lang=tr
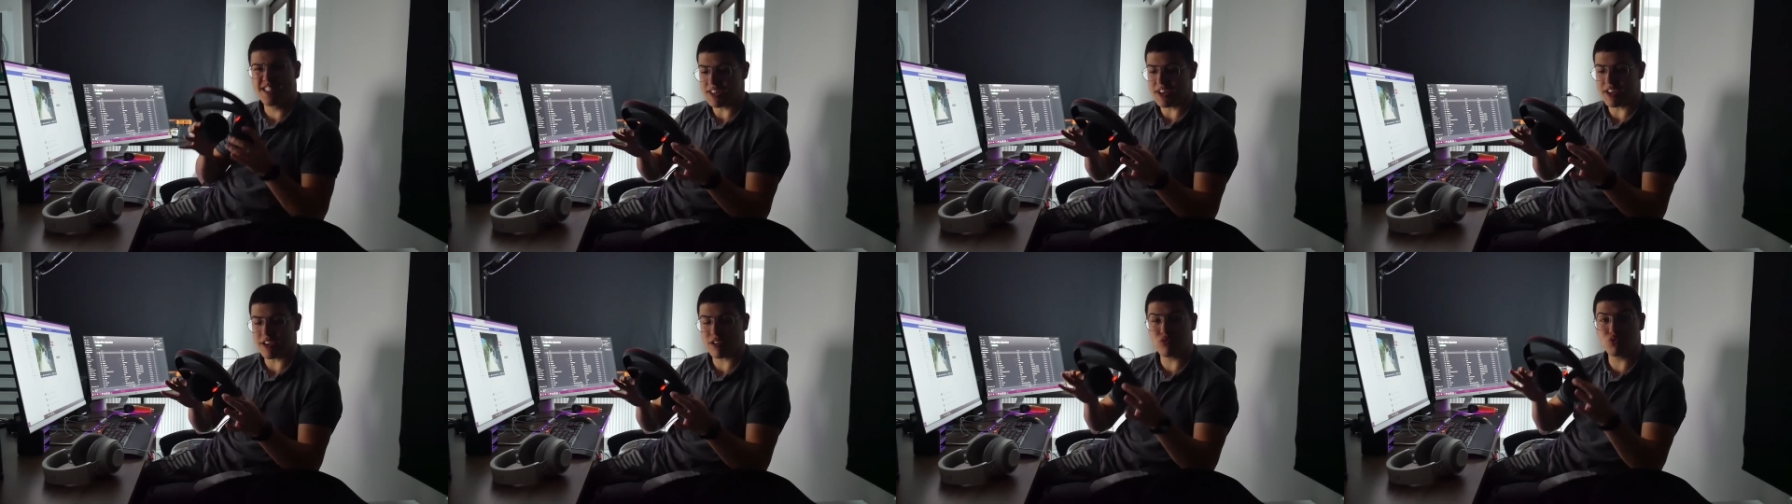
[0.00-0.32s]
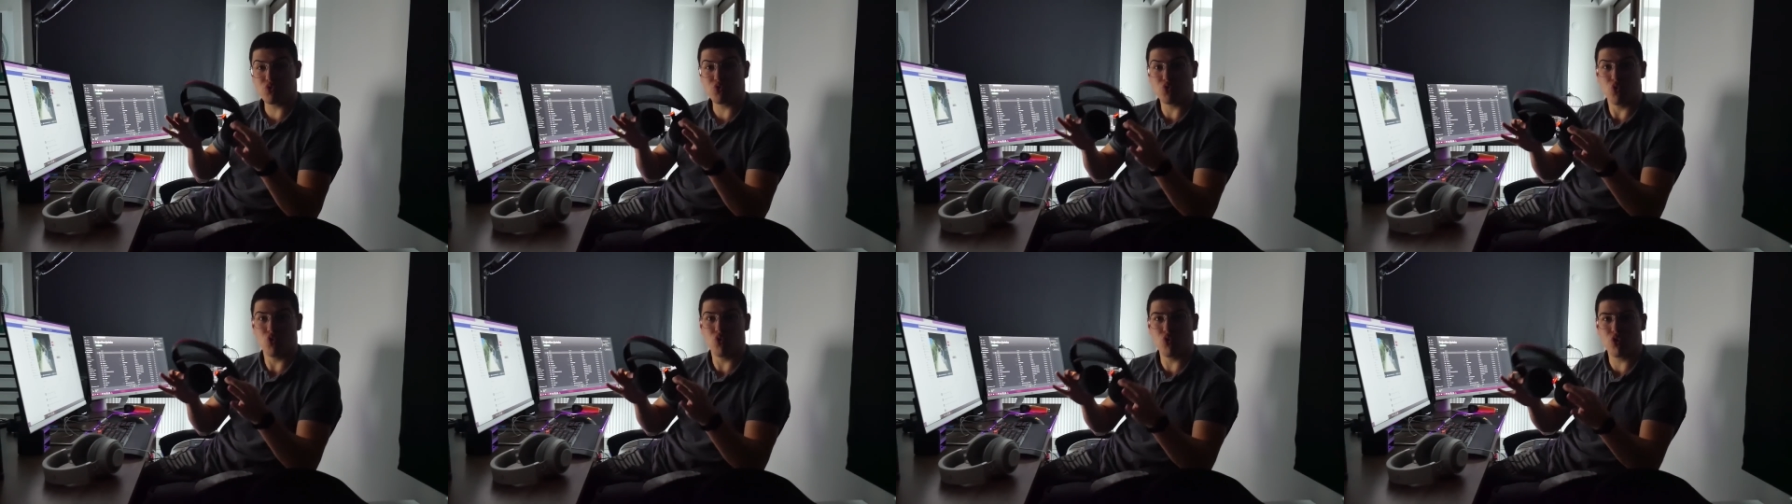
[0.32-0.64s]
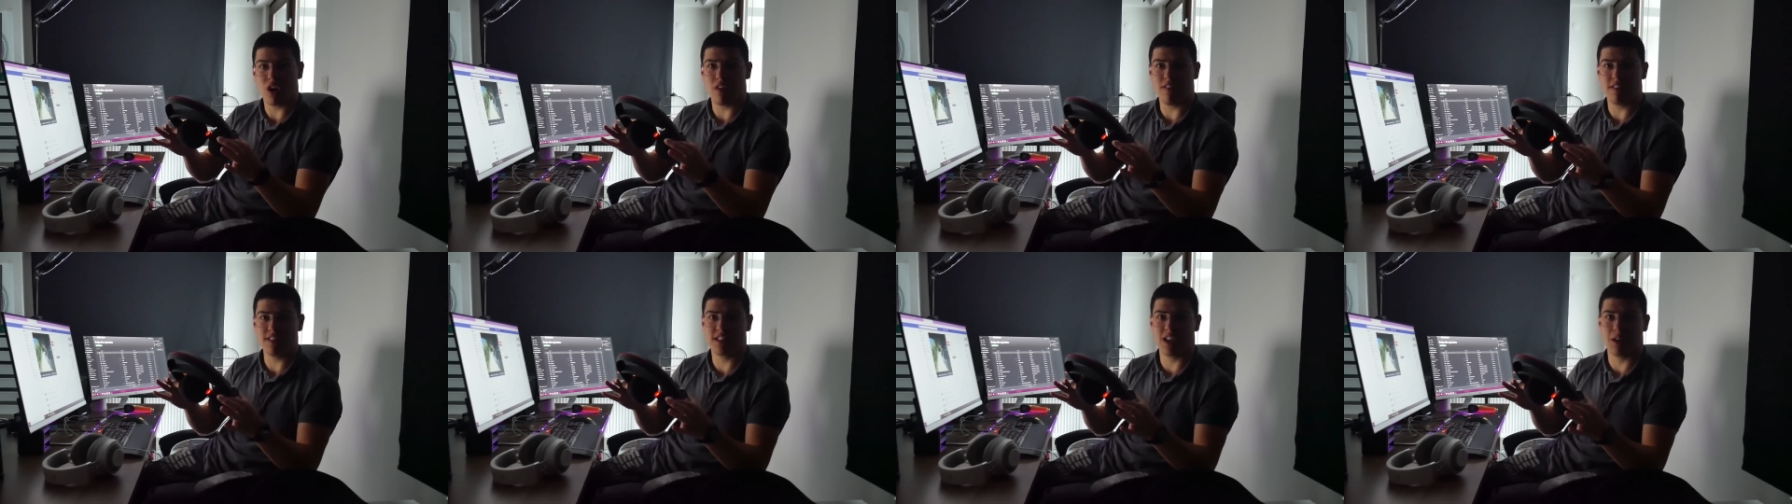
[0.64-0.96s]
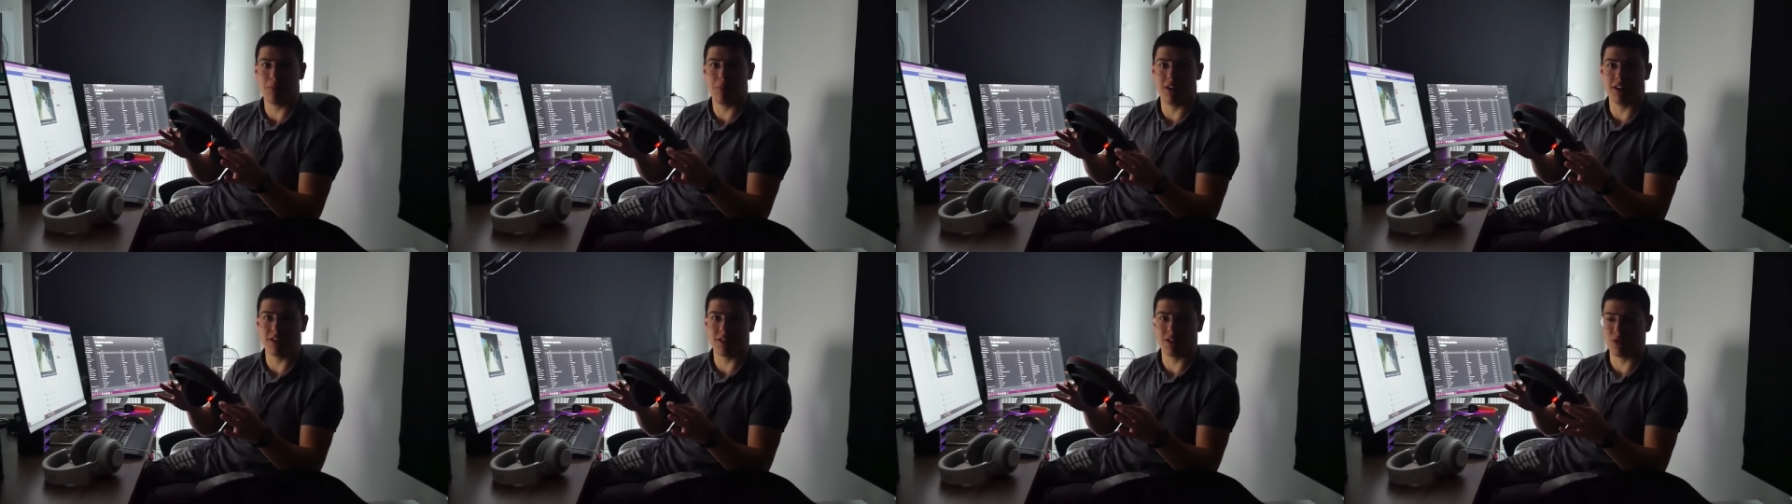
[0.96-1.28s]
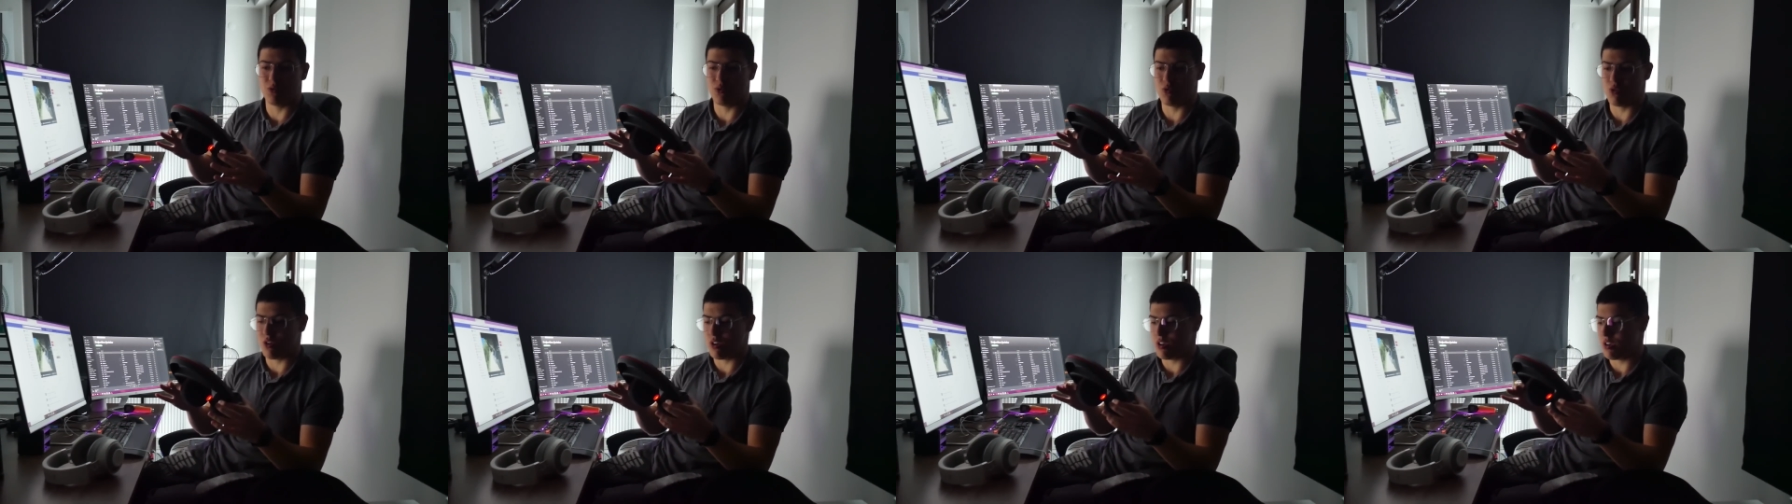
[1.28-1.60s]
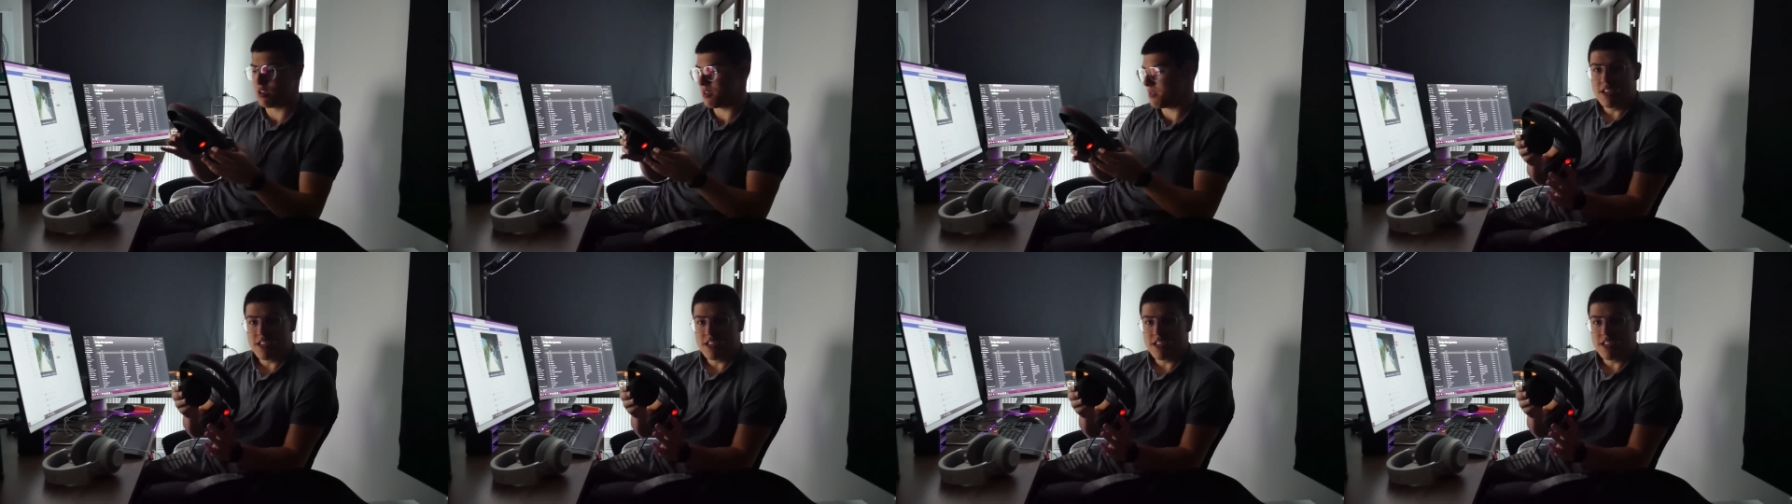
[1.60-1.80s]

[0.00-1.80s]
direkt soğuk hava temas ediyor.